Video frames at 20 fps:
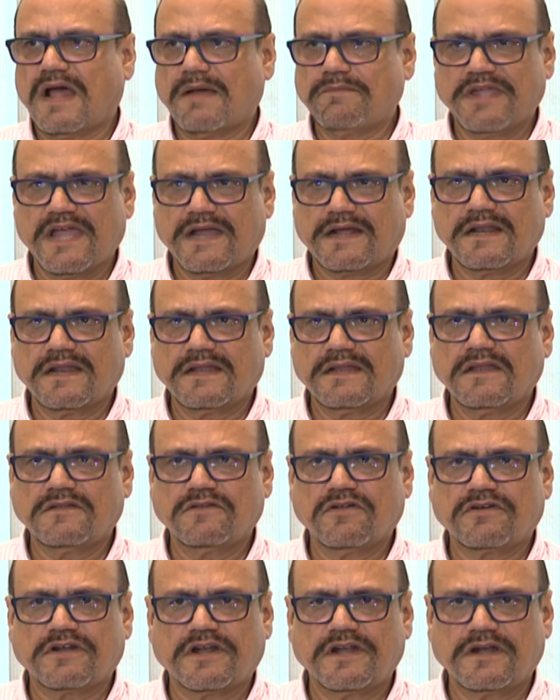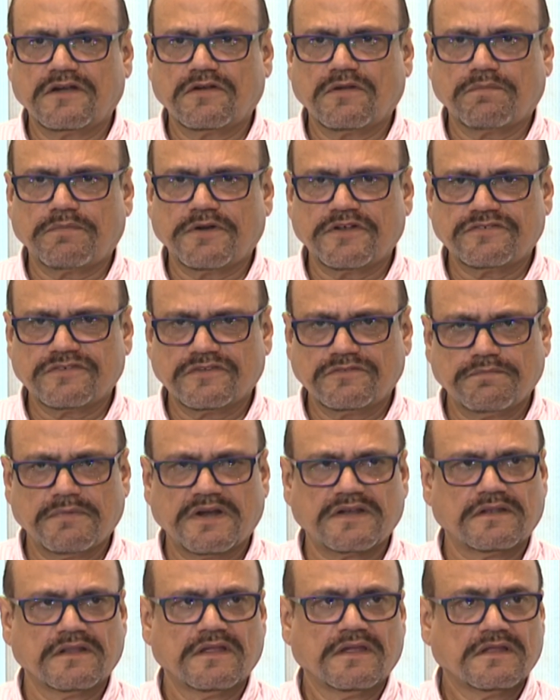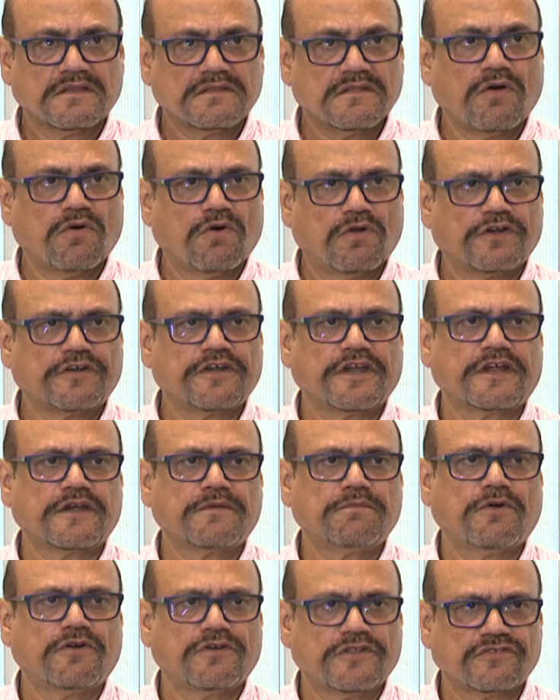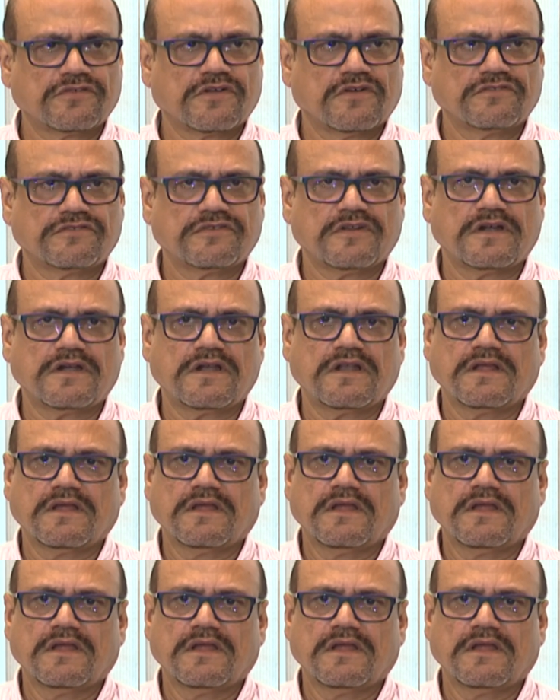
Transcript: আমি একলাম না নট ক্রিকেট অপারেশন বাট দ্য হোল ক্রিকেট বোর্ড ইজ কনসার্ন